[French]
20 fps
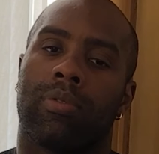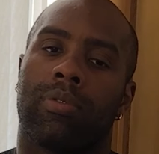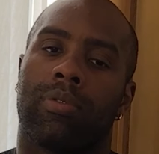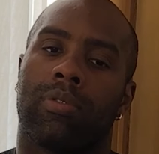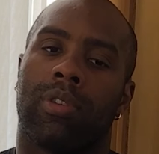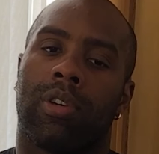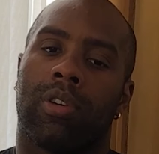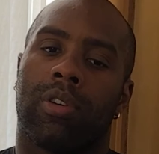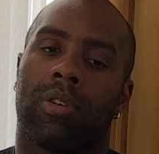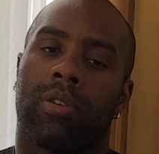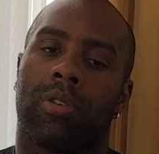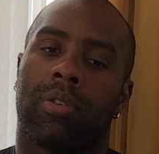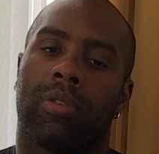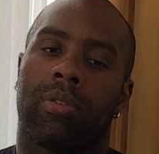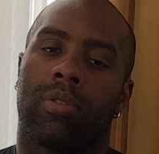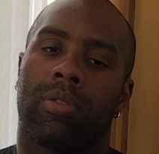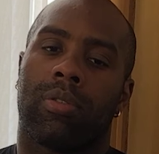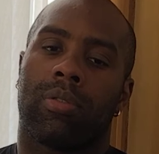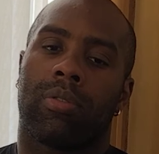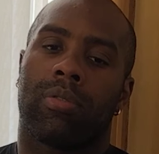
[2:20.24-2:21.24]

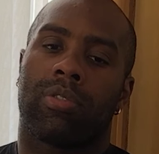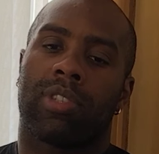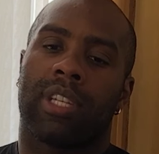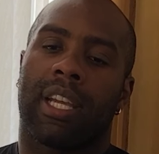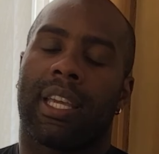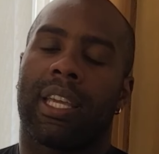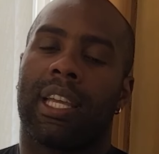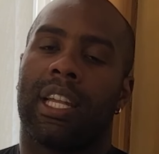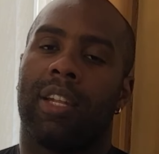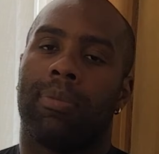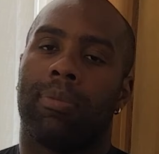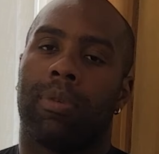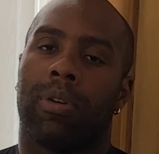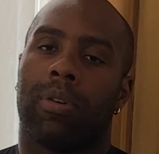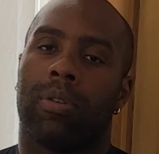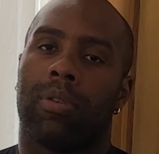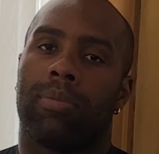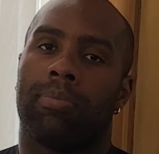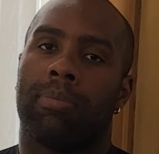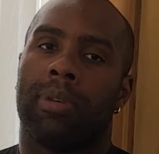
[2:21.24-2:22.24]
dans chaque
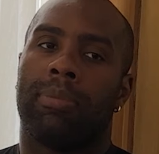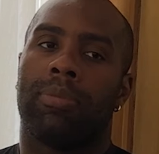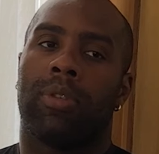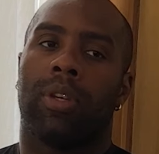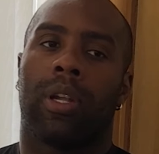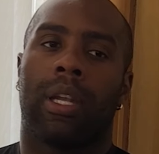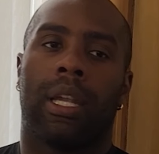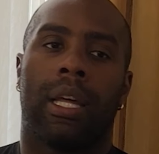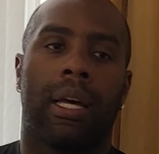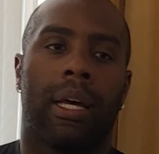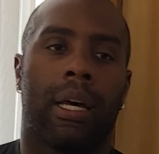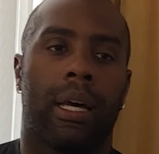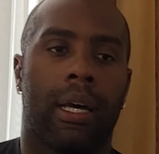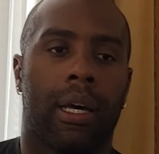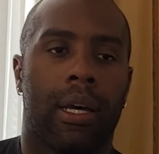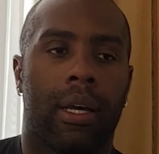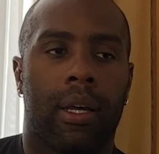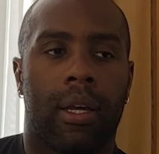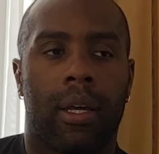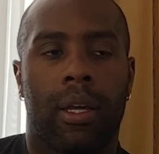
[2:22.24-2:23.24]
élément, même dans
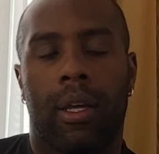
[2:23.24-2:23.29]
la,